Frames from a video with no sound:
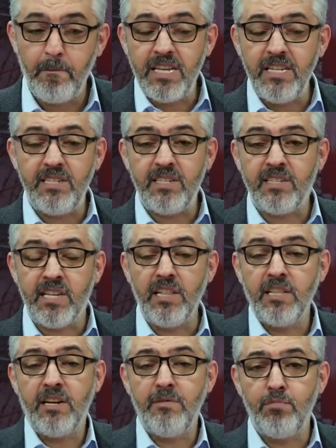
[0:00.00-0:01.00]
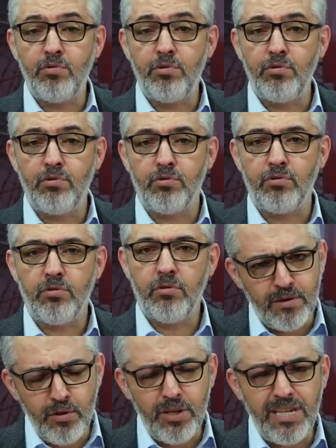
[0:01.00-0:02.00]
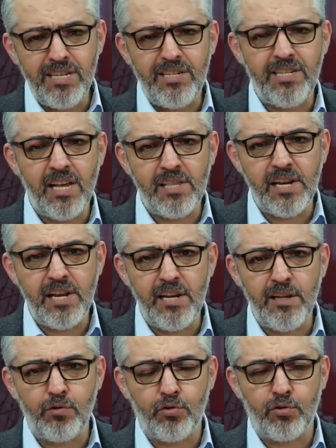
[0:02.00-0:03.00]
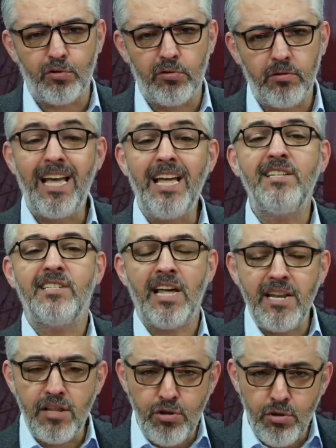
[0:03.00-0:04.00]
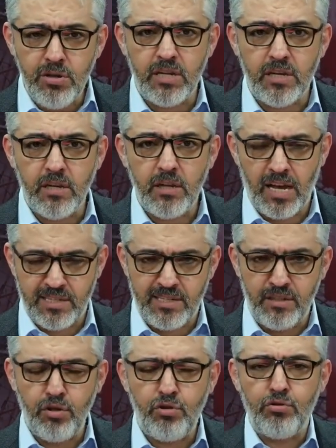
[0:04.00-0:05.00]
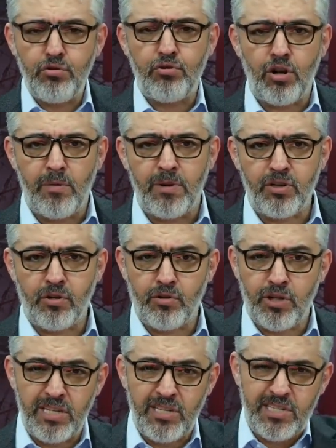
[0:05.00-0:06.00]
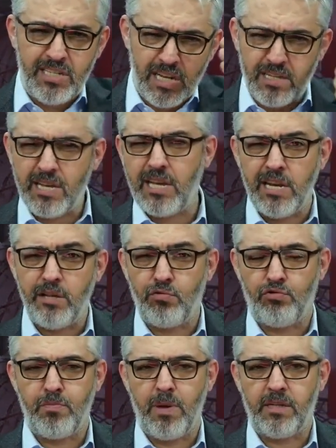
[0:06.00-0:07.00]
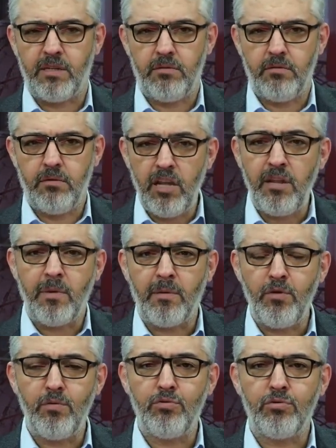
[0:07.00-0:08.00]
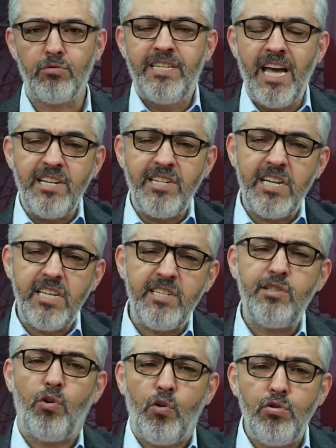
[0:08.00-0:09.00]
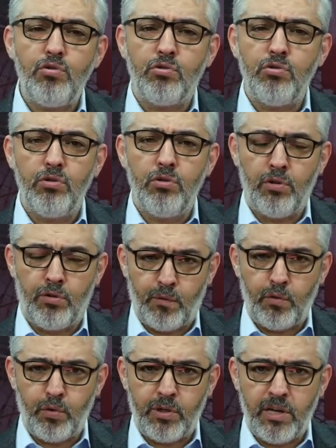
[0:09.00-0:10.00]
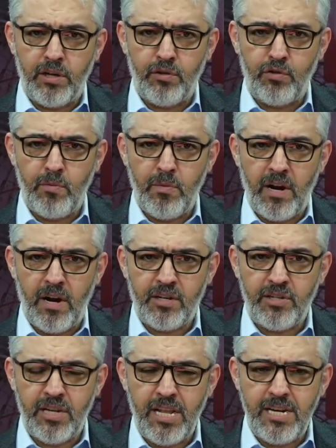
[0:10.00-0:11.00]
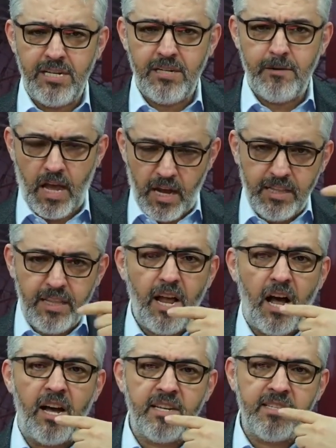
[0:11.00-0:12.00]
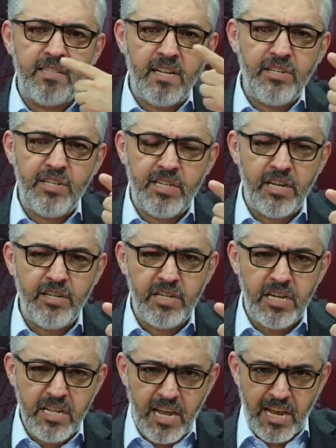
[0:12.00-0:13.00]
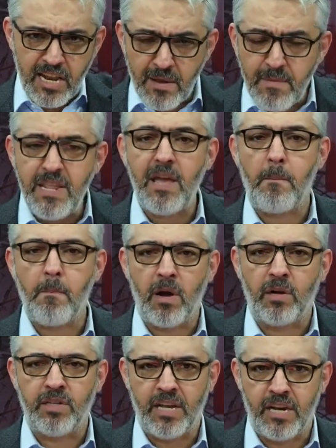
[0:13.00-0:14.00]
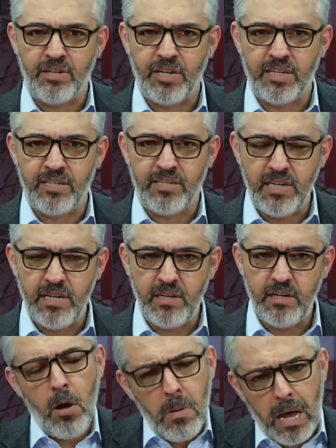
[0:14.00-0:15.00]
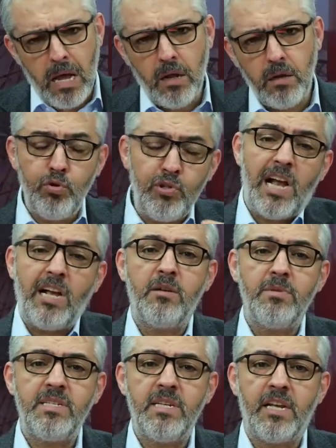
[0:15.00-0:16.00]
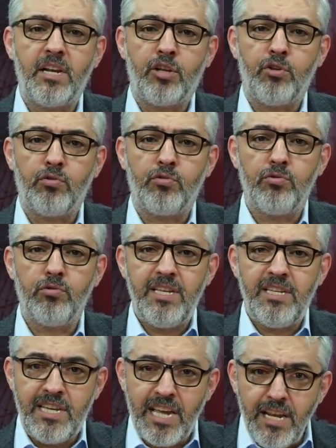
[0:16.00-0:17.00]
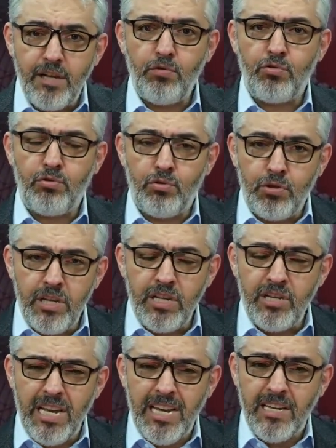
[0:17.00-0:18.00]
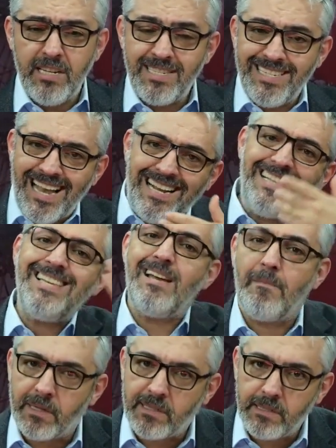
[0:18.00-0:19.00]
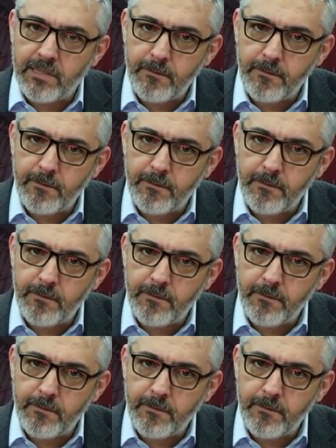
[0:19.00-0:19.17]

His zanların bütünüdür. Diyor ki hissiyatına yenik düştü. Yani zannediyor ki aslında şunu söylemeye çalışıyor. Hissiyata yenik düşmek. Ne demek biliyor musun? Gerçek hissi oydu Lütfü Türkkan'ın diyor Meral Akşener. Hakikaten ağzından çıkan şeyin eylemini yapmaktı gerçek hissi. Ama bunu saklaması gerekiyordu. Yenik düştü deyince saklayamadı.